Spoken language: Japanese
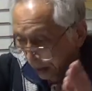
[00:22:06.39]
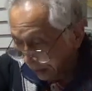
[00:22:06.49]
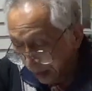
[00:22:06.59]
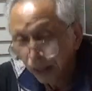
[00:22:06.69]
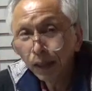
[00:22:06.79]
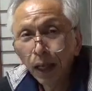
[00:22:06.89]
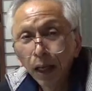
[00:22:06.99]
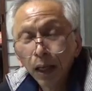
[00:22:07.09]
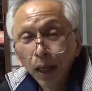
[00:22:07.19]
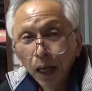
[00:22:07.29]
大変な
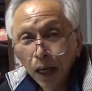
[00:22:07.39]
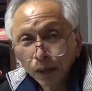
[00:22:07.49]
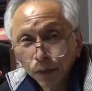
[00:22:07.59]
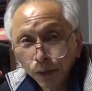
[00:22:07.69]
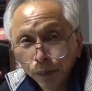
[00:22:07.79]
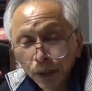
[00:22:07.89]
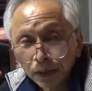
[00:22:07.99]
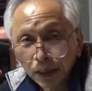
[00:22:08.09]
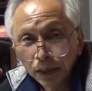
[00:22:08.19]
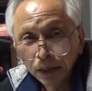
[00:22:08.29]
あの皆
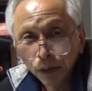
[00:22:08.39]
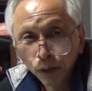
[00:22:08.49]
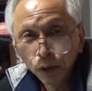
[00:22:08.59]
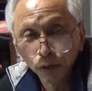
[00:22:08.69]
さんにご協